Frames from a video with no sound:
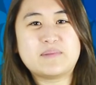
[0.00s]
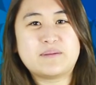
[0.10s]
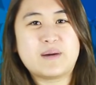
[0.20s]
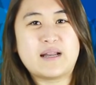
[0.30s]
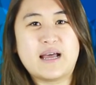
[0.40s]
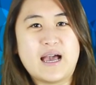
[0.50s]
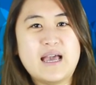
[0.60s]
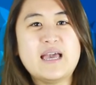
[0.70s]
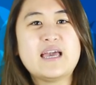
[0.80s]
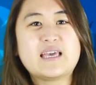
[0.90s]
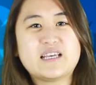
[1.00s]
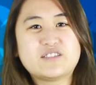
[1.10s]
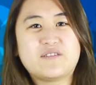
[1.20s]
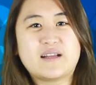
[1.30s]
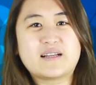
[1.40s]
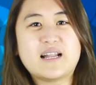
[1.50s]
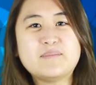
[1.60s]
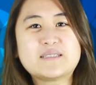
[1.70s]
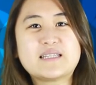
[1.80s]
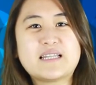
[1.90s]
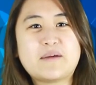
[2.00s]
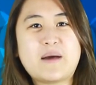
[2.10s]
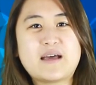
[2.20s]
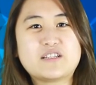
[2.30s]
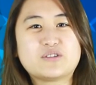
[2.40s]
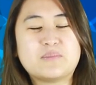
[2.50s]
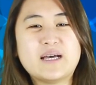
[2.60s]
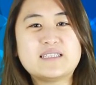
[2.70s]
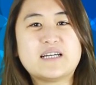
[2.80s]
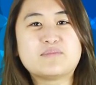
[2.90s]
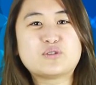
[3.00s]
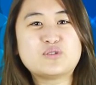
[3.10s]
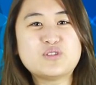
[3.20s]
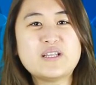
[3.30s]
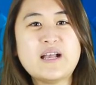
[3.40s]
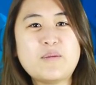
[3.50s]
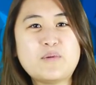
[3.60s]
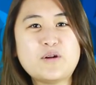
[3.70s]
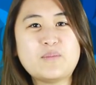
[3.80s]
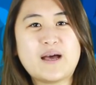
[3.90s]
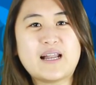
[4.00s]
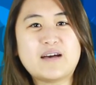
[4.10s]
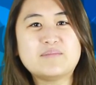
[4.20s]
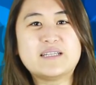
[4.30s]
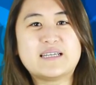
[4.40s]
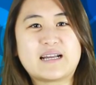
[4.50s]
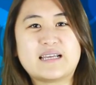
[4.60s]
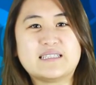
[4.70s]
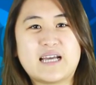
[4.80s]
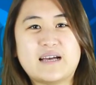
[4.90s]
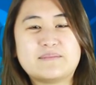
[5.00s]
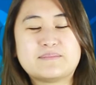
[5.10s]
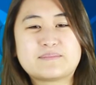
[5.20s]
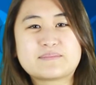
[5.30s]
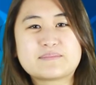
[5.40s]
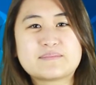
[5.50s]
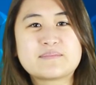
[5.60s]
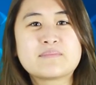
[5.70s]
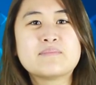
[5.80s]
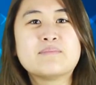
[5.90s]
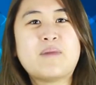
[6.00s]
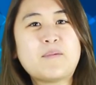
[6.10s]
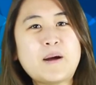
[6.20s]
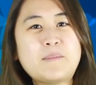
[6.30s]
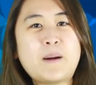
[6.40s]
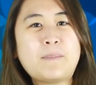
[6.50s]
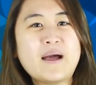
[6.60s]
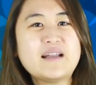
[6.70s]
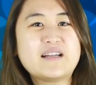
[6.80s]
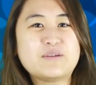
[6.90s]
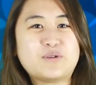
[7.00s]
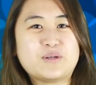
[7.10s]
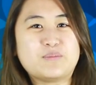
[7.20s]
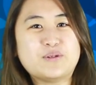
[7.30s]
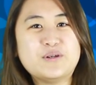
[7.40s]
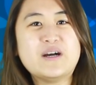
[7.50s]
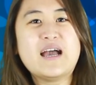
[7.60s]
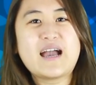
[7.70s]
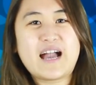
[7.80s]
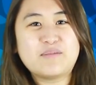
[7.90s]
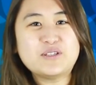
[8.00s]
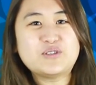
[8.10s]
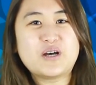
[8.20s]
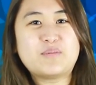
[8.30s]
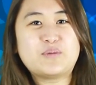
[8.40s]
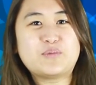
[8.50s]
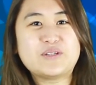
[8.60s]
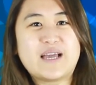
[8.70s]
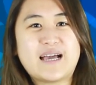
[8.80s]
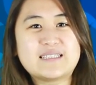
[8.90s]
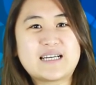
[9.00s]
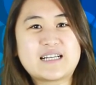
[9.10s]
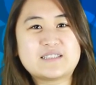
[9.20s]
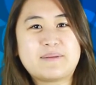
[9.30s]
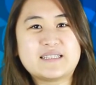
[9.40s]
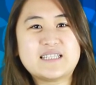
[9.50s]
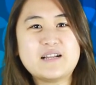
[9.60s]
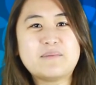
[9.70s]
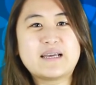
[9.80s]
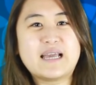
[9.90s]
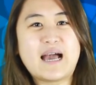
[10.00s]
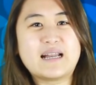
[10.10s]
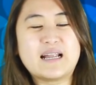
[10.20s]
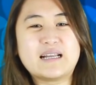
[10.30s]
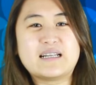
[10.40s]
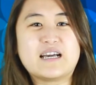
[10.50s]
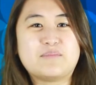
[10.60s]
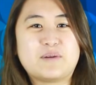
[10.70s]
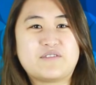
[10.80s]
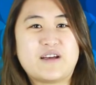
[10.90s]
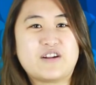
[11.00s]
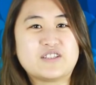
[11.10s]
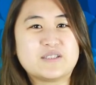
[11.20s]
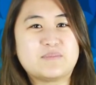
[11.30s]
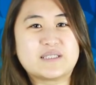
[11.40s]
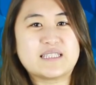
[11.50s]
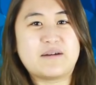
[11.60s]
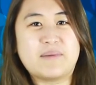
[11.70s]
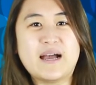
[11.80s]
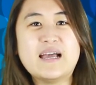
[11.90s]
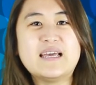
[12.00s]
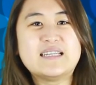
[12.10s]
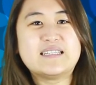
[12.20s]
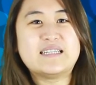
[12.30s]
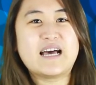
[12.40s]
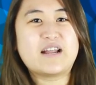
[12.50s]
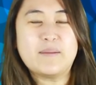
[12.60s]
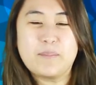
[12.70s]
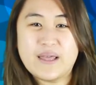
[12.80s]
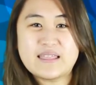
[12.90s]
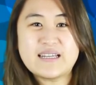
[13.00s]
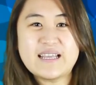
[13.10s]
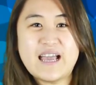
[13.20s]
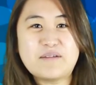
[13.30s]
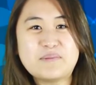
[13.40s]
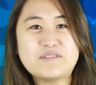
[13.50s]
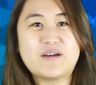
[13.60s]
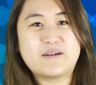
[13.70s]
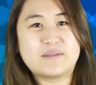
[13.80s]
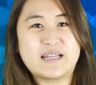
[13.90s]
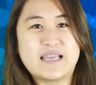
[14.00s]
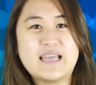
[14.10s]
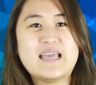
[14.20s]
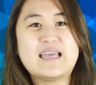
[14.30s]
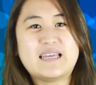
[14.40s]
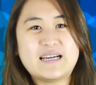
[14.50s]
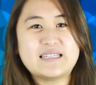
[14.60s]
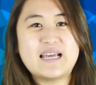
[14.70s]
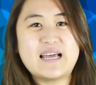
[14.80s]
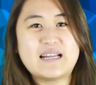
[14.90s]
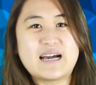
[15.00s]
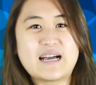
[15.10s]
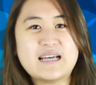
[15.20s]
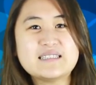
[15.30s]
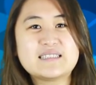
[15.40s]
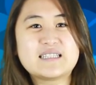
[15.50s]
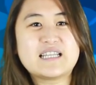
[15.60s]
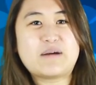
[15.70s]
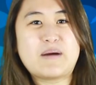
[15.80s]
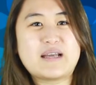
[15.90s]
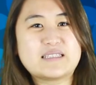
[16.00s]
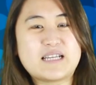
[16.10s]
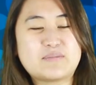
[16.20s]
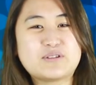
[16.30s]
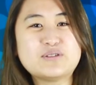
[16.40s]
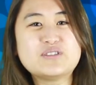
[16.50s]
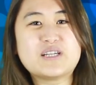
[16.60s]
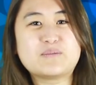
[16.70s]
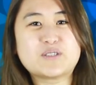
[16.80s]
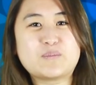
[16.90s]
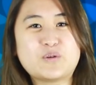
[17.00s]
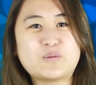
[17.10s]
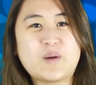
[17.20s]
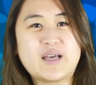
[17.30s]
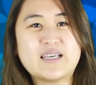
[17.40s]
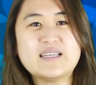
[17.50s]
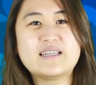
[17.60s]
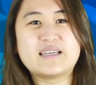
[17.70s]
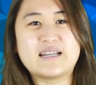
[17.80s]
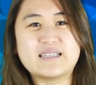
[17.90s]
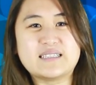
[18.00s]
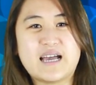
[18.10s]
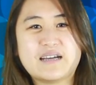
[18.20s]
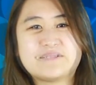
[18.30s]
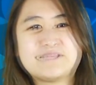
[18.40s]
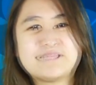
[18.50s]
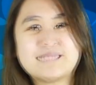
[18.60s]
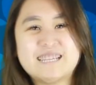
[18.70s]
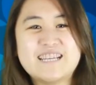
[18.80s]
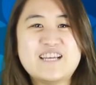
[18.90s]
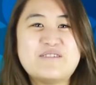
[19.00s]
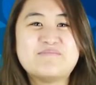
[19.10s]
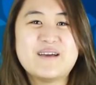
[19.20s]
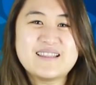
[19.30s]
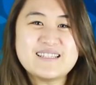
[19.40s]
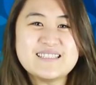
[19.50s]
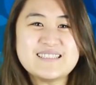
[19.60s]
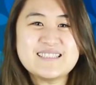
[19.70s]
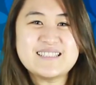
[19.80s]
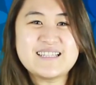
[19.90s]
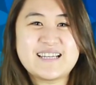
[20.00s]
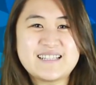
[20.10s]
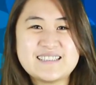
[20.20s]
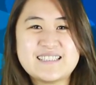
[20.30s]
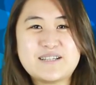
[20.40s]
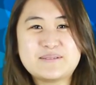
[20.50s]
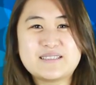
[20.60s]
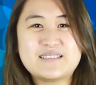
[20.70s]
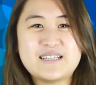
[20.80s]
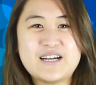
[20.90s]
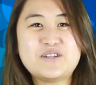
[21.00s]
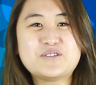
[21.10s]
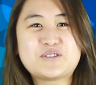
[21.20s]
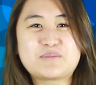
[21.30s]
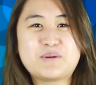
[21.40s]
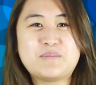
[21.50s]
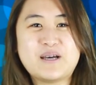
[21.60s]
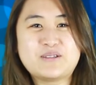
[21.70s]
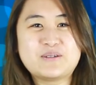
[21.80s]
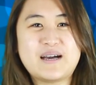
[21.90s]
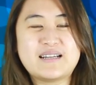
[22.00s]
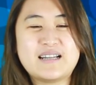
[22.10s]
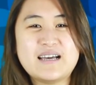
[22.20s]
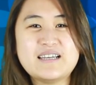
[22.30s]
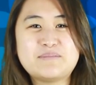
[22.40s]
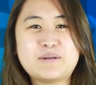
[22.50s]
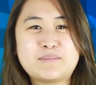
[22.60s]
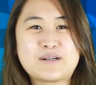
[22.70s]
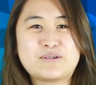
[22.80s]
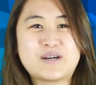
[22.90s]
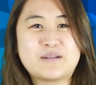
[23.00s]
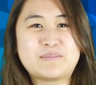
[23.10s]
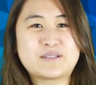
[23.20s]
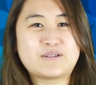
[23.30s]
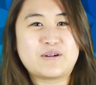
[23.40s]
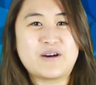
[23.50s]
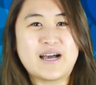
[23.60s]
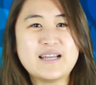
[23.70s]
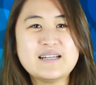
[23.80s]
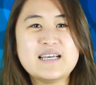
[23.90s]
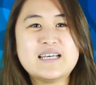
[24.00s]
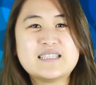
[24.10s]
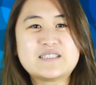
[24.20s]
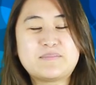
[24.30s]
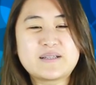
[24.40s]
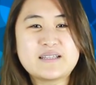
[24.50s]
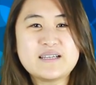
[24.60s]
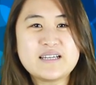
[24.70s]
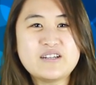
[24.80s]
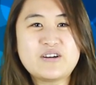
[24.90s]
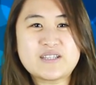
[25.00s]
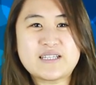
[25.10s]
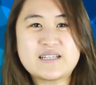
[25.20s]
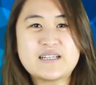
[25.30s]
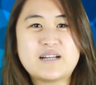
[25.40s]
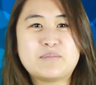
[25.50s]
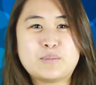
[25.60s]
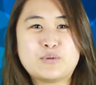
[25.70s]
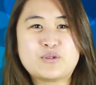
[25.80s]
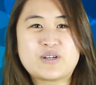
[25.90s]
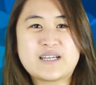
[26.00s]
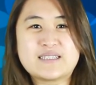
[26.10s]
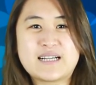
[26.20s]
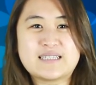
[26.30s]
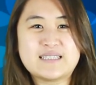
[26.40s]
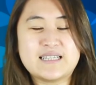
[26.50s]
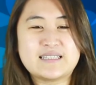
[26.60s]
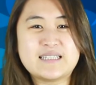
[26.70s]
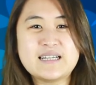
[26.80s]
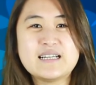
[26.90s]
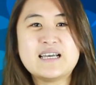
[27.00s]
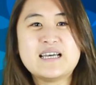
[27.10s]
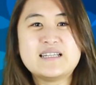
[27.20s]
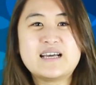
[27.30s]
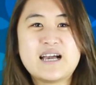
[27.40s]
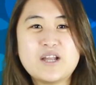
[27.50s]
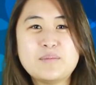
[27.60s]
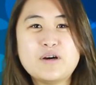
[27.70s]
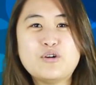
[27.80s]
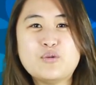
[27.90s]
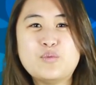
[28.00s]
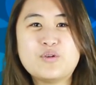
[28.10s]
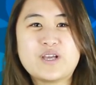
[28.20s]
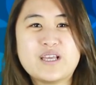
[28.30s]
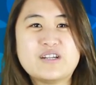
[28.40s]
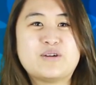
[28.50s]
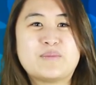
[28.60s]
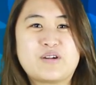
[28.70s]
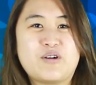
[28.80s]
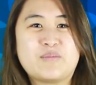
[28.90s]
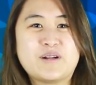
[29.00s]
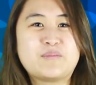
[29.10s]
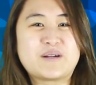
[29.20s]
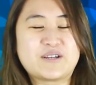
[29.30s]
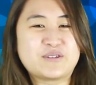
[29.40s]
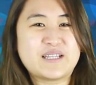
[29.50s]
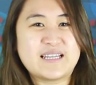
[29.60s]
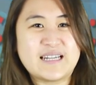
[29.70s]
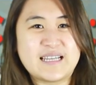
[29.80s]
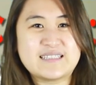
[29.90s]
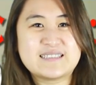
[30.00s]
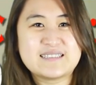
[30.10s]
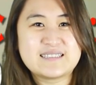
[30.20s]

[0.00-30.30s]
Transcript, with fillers: ibadah. Kids Fun Club setiap hari Jumat jam 7.30 malam di gereja. Bapak-bapak dan ibu-ibu, kami juga mempunyai acara spesial bagi Anda dengan berfellowship bersama di dalam Bethany Happy Family yang diadakan setiap hari Sabtu jam 10 pagi di gereja. Bethany City Care siap sedia untuk membantu Anda yang memerlukan pertolongan seperti ke dokter dan membutuhkan translator dengan menghubungi nomor-nomor berikut ini.